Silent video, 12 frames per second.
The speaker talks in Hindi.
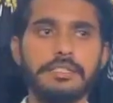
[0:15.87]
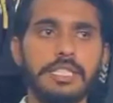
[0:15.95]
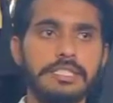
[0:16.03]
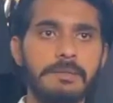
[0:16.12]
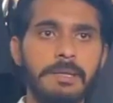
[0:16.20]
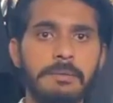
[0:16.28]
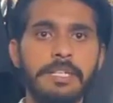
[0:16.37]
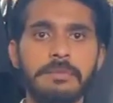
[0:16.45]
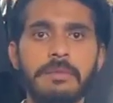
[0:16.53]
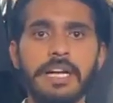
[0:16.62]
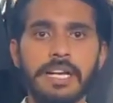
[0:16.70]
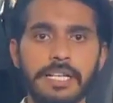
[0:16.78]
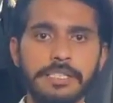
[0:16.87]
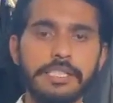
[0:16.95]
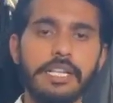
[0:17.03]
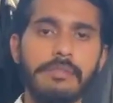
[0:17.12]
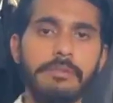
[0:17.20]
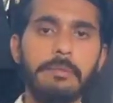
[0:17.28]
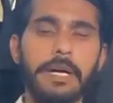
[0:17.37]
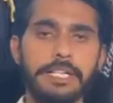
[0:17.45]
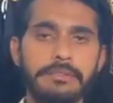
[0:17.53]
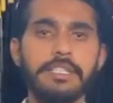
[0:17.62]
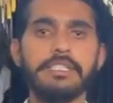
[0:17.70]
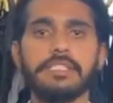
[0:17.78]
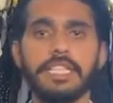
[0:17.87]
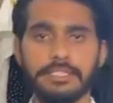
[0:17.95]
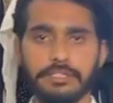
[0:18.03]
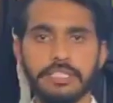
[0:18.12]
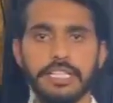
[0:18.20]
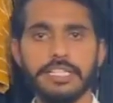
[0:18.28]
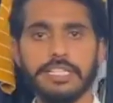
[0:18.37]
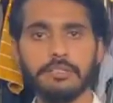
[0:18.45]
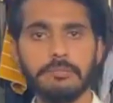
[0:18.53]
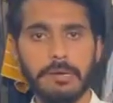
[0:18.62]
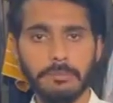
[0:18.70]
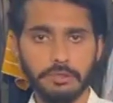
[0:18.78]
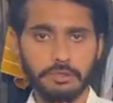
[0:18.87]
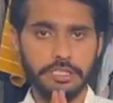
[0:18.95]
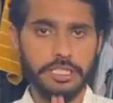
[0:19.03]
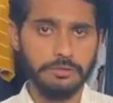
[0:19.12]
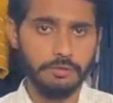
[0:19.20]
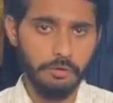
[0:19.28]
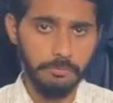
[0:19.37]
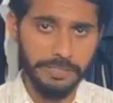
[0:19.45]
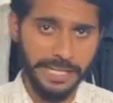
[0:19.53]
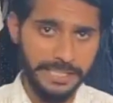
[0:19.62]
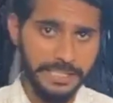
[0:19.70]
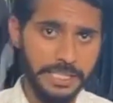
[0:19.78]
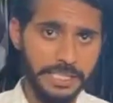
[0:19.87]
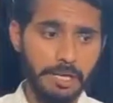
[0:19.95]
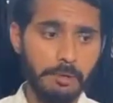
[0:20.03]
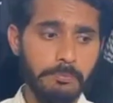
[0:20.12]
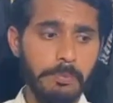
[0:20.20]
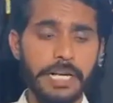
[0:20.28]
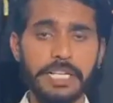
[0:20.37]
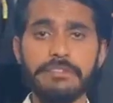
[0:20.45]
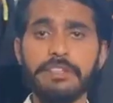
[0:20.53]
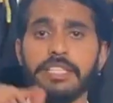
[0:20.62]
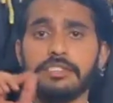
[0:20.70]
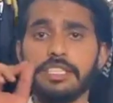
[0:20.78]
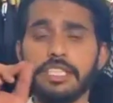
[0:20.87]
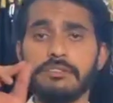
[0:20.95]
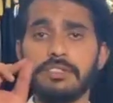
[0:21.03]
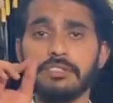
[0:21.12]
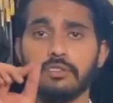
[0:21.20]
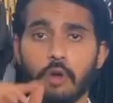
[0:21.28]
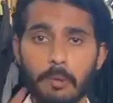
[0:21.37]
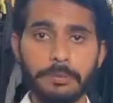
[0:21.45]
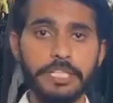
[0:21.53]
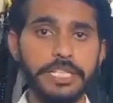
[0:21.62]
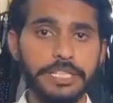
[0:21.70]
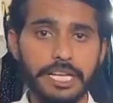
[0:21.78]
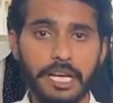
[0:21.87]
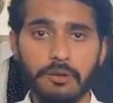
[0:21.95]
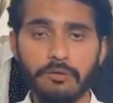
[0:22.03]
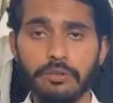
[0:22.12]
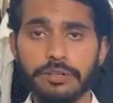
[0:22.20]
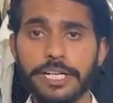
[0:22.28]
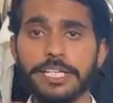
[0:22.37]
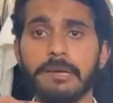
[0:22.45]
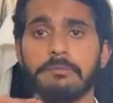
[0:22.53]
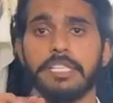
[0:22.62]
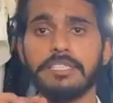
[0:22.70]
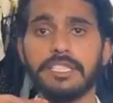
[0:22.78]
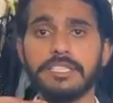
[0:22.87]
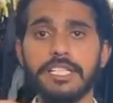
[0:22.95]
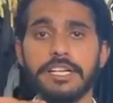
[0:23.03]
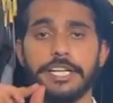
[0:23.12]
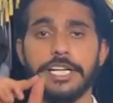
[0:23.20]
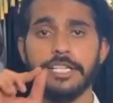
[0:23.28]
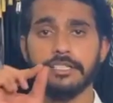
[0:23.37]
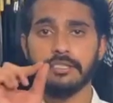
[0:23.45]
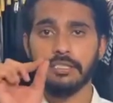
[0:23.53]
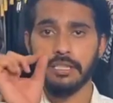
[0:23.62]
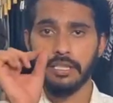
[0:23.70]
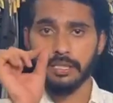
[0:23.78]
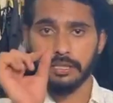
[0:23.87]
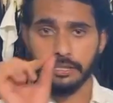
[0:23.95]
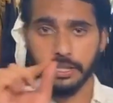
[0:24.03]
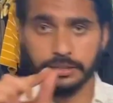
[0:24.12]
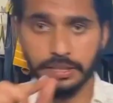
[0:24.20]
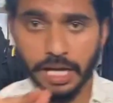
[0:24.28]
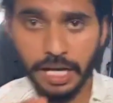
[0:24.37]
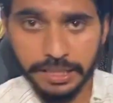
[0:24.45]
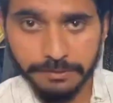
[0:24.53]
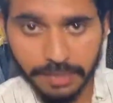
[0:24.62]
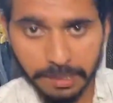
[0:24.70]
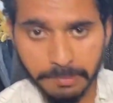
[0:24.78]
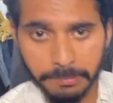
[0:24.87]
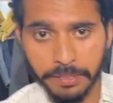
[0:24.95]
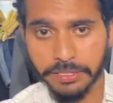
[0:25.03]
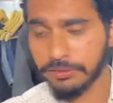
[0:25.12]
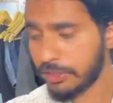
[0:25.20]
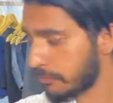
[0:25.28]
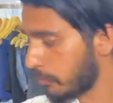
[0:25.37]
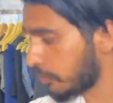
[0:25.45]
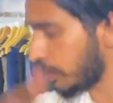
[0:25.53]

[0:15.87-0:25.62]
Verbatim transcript: जैसे हमारे पास डिमांड आ रही थी काफ़ी पार्टी वेयर कलेक्शन के लिए तो मैं आपके जो लिए जो वेरायटी लेके आऊँ पार्टी वेयर सिक्वेंस टॉप की लेके आया हूँ रेट आप देख सकते हैं रेट कितना आने वाला है मेरे पास सिर्फ और